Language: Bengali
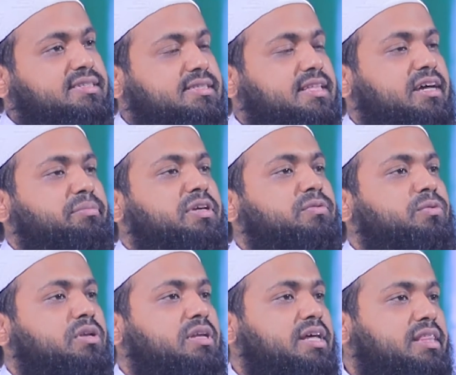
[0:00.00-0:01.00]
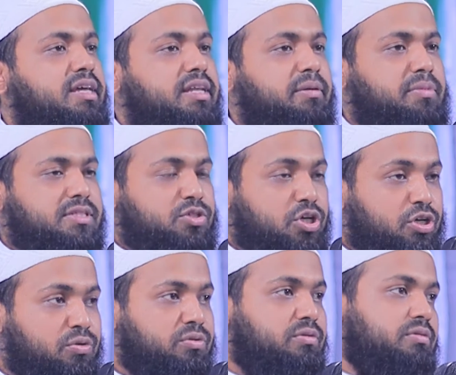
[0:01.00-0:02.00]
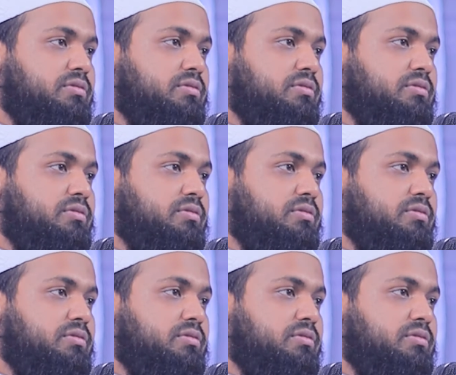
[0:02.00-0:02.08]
আসলামিহিম আল্লাযীনা মাযাউ